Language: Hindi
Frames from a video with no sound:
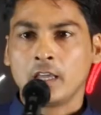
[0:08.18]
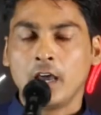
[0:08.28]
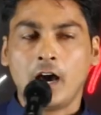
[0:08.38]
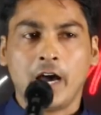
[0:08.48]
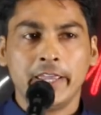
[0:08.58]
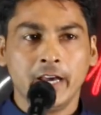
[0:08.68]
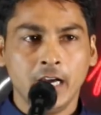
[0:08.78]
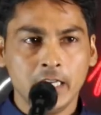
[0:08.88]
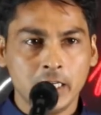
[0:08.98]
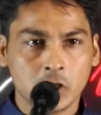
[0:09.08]
कि आया
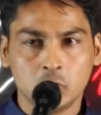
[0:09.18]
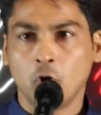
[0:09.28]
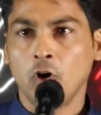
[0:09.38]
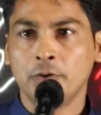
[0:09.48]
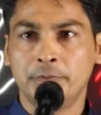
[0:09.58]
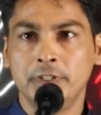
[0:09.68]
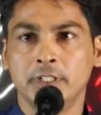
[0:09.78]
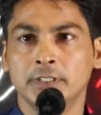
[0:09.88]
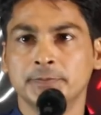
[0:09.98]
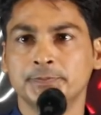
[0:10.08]
एक दौर भी
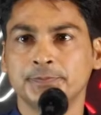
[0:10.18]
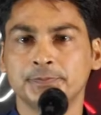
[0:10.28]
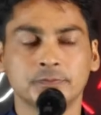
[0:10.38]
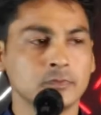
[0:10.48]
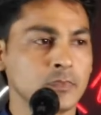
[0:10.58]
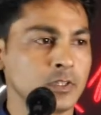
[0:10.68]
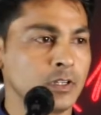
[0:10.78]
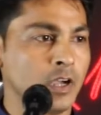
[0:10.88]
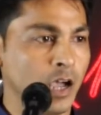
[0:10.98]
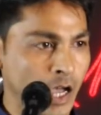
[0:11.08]

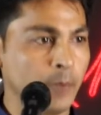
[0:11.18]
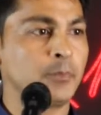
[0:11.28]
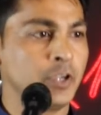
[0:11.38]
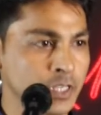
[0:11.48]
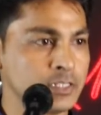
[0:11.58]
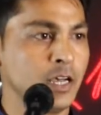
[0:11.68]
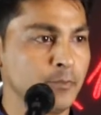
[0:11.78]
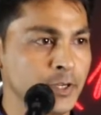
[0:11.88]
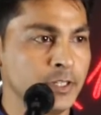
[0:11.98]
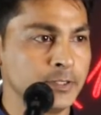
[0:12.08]
आपके
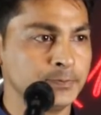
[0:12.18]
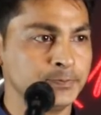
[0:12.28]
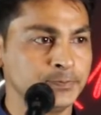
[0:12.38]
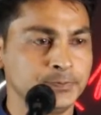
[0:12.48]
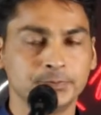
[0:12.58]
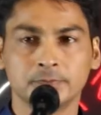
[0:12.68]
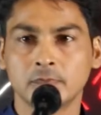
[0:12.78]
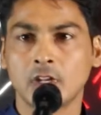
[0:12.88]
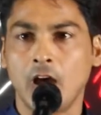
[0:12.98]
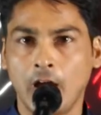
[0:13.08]
सामने
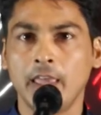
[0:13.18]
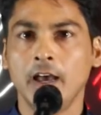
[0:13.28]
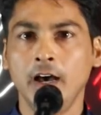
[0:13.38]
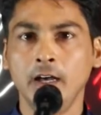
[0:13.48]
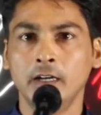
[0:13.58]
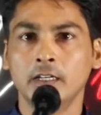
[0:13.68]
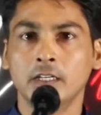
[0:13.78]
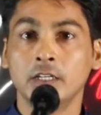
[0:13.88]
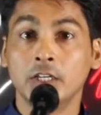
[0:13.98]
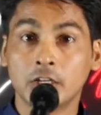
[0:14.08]
आया
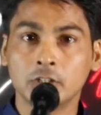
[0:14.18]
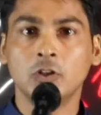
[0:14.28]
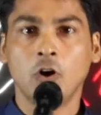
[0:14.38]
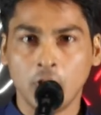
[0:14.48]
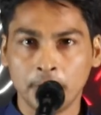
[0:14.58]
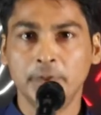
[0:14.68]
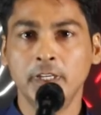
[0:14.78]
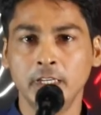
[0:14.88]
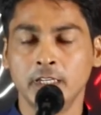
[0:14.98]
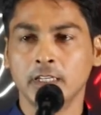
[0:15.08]
एक दौर भी
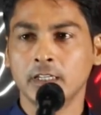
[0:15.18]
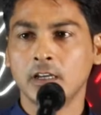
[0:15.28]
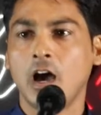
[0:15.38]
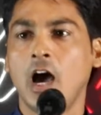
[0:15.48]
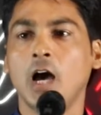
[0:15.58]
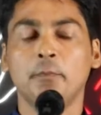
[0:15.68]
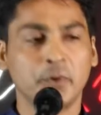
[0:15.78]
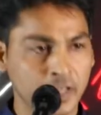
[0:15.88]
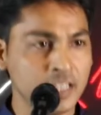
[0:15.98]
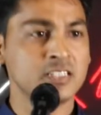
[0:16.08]

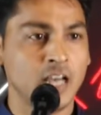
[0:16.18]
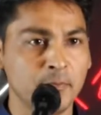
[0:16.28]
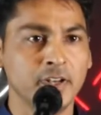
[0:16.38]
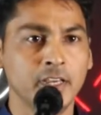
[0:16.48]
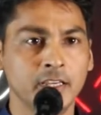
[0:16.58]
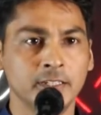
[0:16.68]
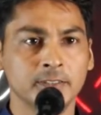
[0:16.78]
आपके सामने